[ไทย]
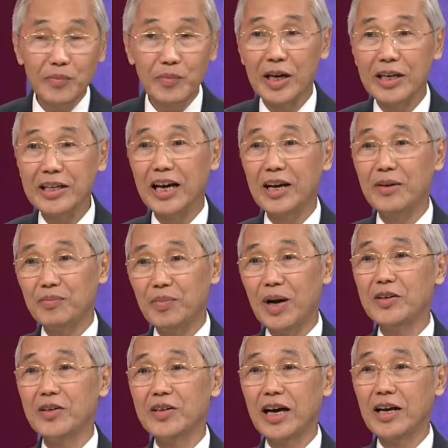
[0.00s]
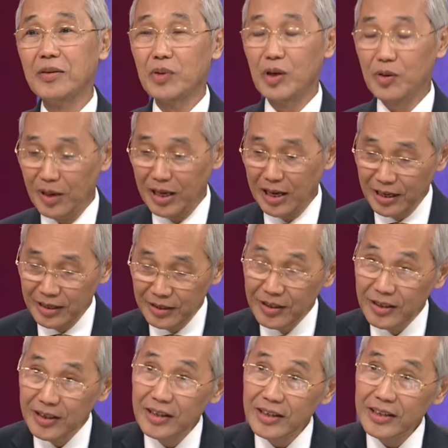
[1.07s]
ก็เหมือนกันไปด้วยกัน เพราะว่า
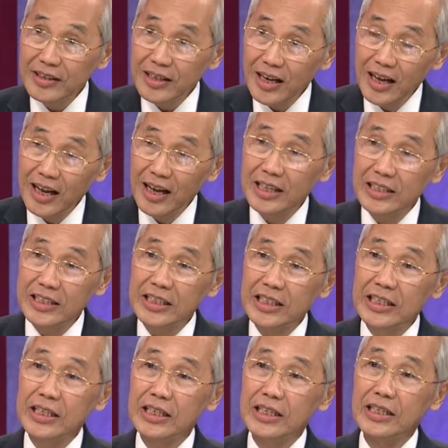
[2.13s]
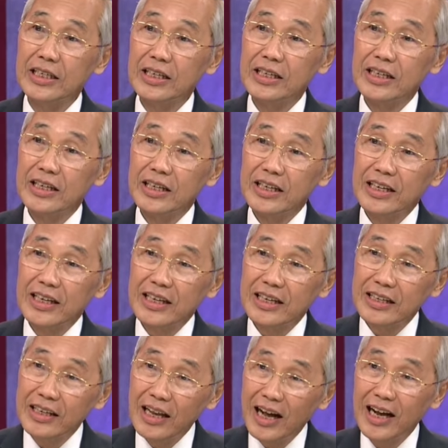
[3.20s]
ถ้าจีน
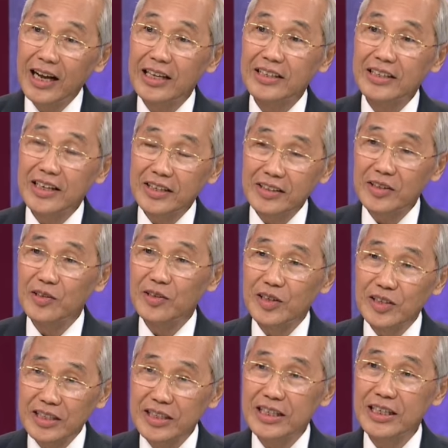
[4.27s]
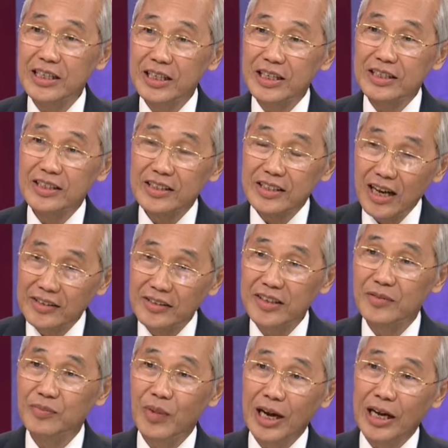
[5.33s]
ได้เทคโนโลยีทัน
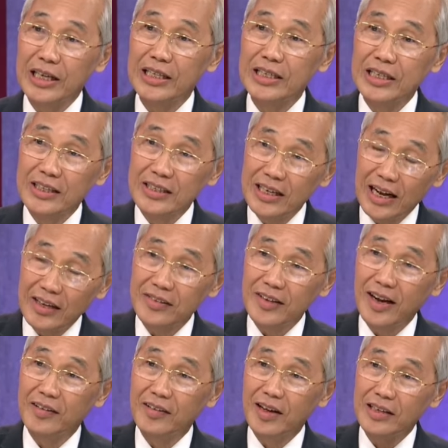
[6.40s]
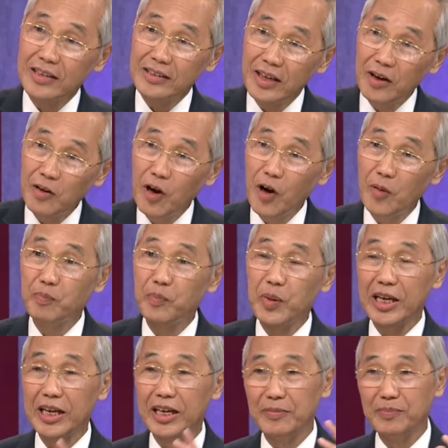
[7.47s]
สมัยจากสหรัฐ แล้วก็
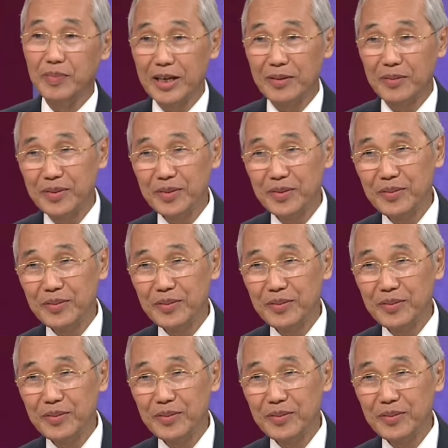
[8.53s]
ปี้แล้วไป